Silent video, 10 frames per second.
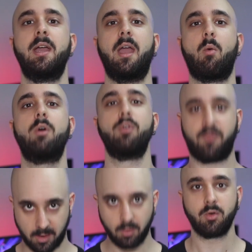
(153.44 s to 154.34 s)
che quando
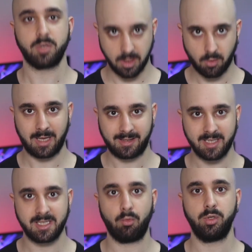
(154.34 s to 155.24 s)
fanno così con la
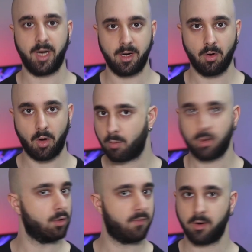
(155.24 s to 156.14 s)
testa vuol dire no e
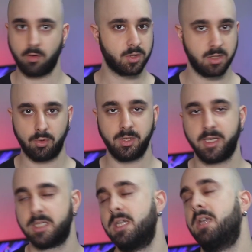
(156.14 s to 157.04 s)
quando fanno così vuol
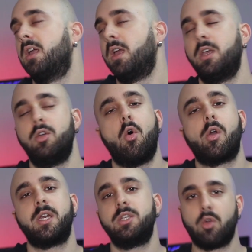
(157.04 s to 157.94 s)
dire sì. Io ho
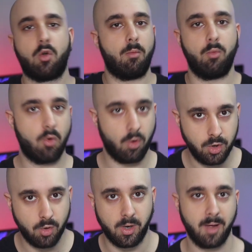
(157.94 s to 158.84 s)
riso come un
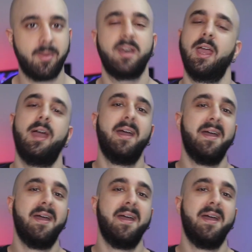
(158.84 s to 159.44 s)
coglione perché